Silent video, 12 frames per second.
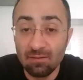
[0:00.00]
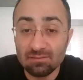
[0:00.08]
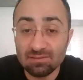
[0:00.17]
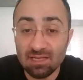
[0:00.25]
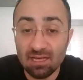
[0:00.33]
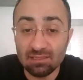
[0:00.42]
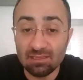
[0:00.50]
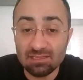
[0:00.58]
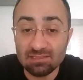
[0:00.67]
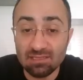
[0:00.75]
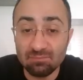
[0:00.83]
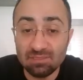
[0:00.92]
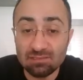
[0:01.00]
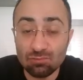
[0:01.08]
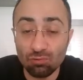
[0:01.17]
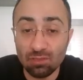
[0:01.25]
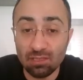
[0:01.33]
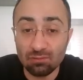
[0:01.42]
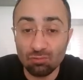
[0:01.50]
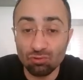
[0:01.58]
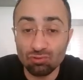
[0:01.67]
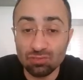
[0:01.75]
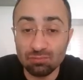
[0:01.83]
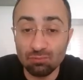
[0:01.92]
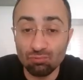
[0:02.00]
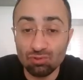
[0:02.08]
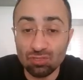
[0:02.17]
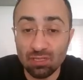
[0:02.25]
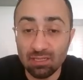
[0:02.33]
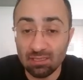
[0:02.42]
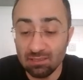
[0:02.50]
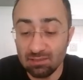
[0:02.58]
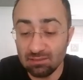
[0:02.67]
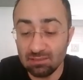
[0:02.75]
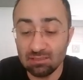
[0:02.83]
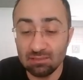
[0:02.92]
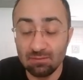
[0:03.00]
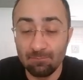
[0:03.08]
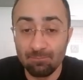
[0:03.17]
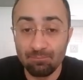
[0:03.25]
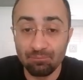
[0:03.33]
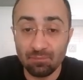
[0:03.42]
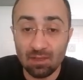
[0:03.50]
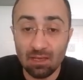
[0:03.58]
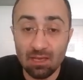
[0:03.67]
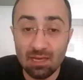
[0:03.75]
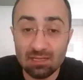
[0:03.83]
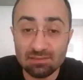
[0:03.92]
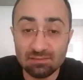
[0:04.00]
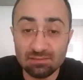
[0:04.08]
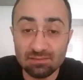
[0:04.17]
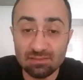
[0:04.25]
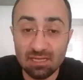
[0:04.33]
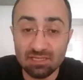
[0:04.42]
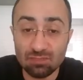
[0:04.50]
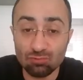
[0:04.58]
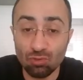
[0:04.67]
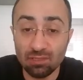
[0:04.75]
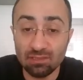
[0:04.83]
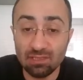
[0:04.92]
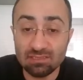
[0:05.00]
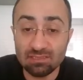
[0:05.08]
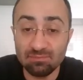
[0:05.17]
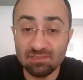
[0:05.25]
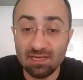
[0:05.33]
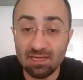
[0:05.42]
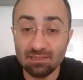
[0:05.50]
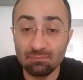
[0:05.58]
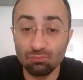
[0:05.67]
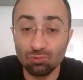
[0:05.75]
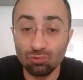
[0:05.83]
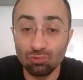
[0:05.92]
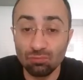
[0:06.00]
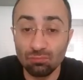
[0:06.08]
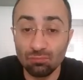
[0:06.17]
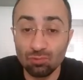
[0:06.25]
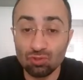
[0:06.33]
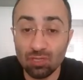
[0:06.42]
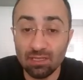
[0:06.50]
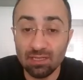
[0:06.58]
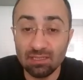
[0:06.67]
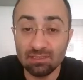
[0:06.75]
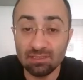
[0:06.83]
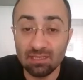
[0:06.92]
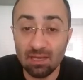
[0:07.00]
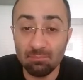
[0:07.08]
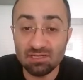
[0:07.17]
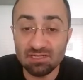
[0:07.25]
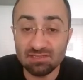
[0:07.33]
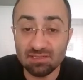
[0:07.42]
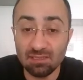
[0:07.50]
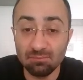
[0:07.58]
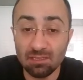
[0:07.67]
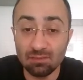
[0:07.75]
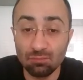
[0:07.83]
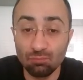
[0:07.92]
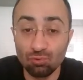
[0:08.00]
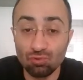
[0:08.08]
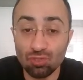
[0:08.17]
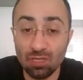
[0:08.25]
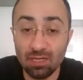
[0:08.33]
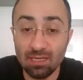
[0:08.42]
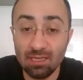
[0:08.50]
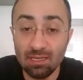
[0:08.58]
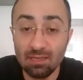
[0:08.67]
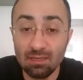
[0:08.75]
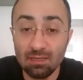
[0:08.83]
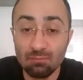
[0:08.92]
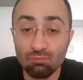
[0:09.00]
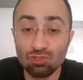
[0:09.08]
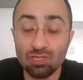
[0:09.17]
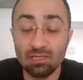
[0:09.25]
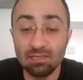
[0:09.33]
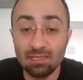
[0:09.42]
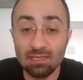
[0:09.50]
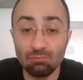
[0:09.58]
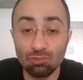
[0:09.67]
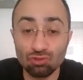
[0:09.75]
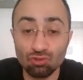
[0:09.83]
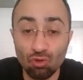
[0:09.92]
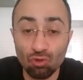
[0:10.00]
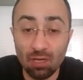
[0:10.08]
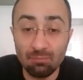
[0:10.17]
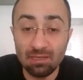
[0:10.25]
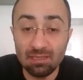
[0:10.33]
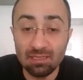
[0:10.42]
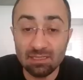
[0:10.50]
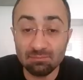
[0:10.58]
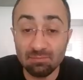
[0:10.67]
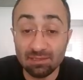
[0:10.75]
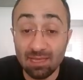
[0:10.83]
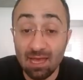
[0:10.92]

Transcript: Sağa giderse biz soldan gördüğünüz gibi bu üç karaya girdik. Eğer siyah şah sola giderse biz sağdan bu üç karaya girdik. En başa saralım. Bakın bu üç kareye bu şekilde girebiliyoruz. Doğru hamle ileri gitmekte.